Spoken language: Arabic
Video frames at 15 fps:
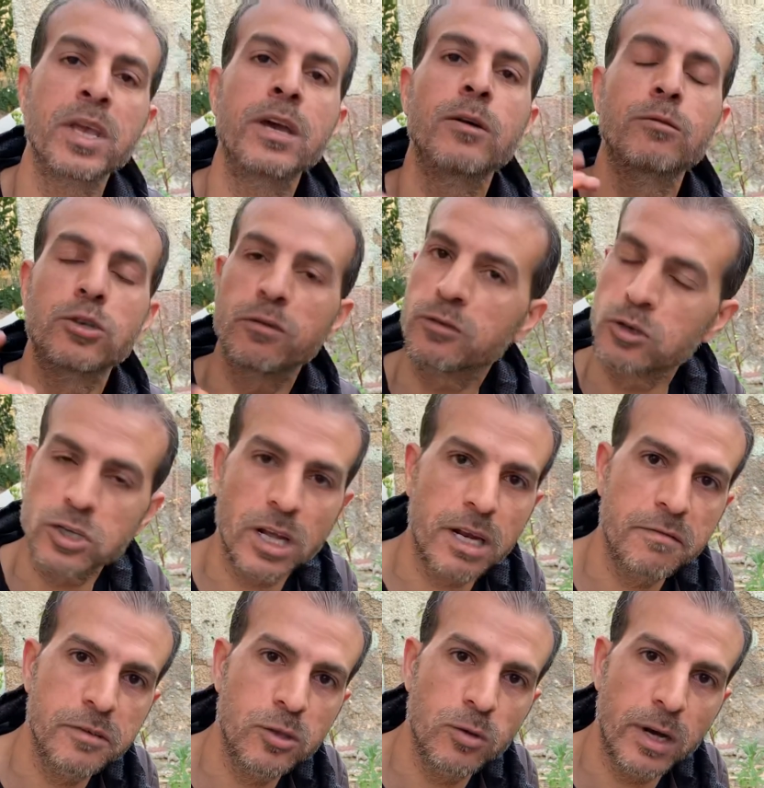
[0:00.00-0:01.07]
ونشوفكم إن شاء الله
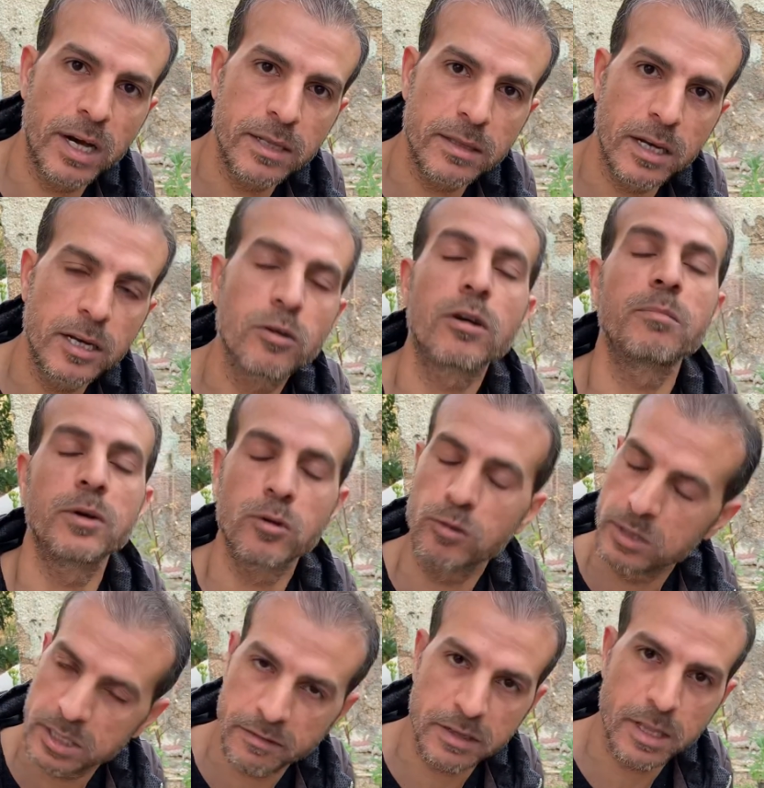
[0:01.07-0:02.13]
في فيديوهات تانية ورب نكون
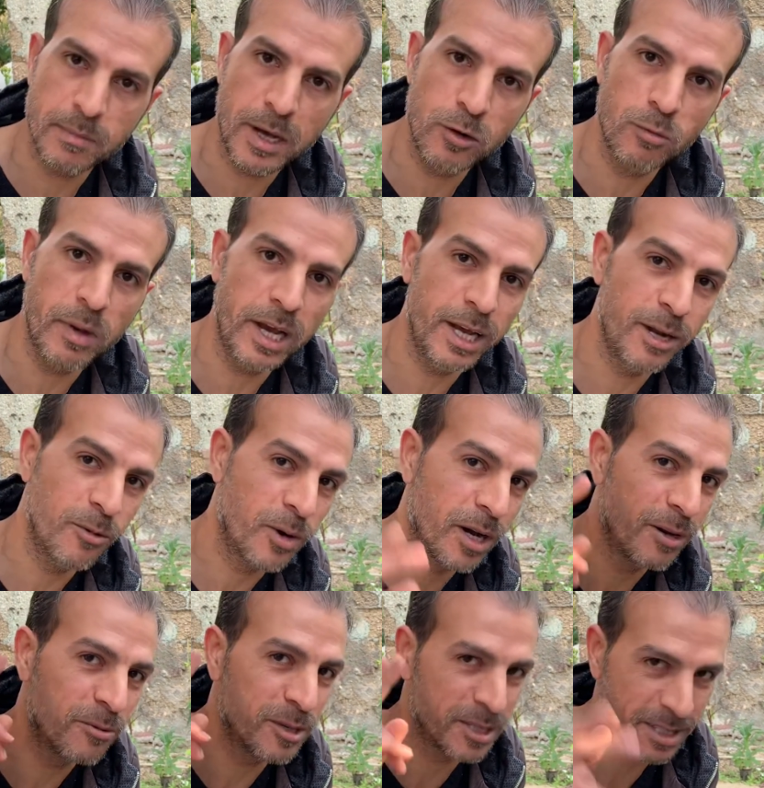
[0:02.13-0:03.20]
استفدنا معلومة حلوة
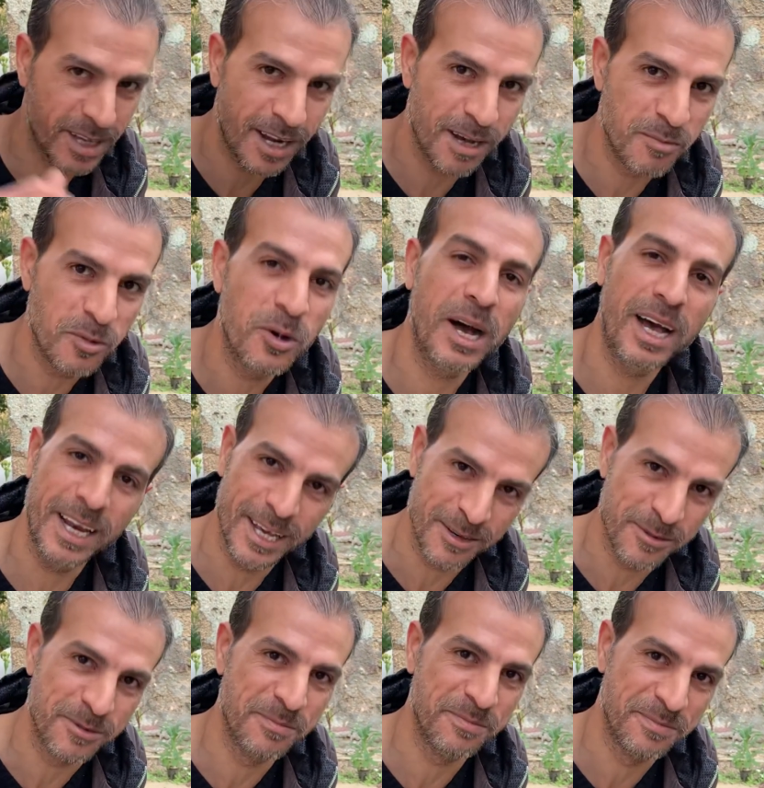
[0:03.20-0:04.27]
والسلام
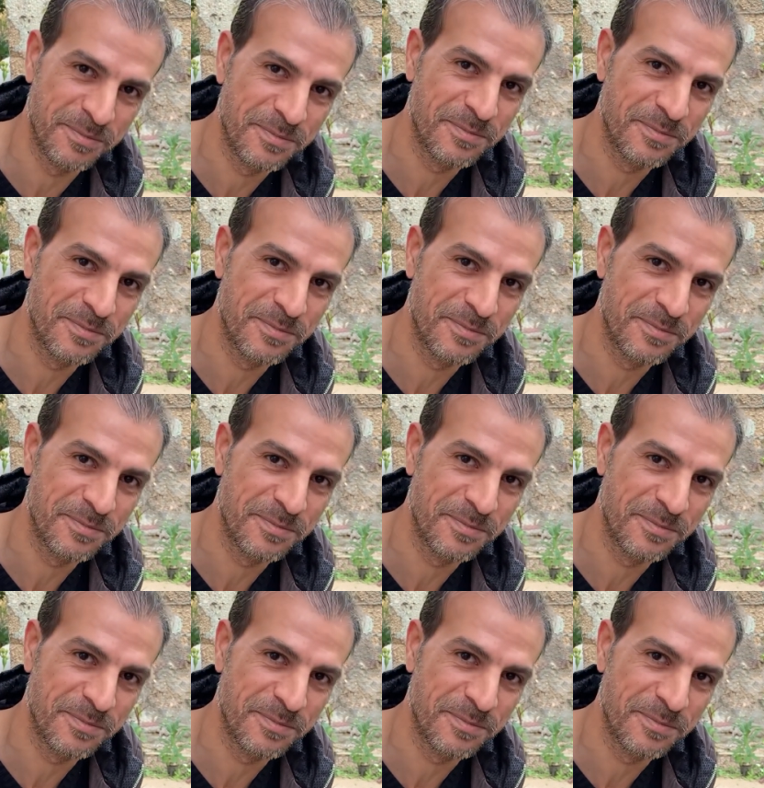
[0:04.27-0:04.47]
عليكم